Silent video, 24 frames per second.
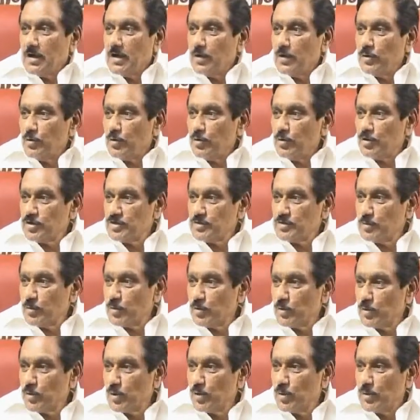ఆ నోటీస్
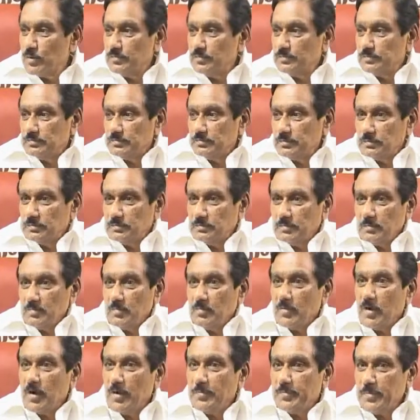బోర్డులో
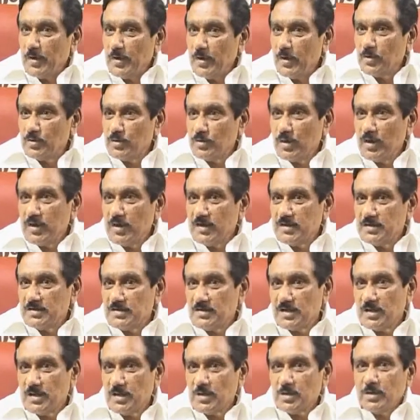మా పేర్లు
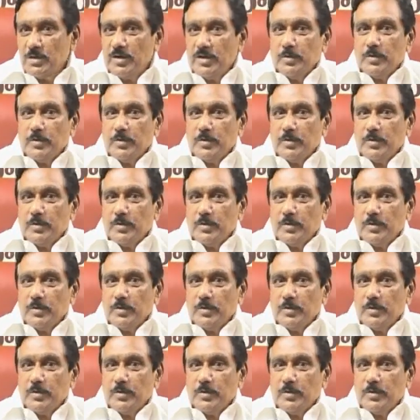తొలగించారు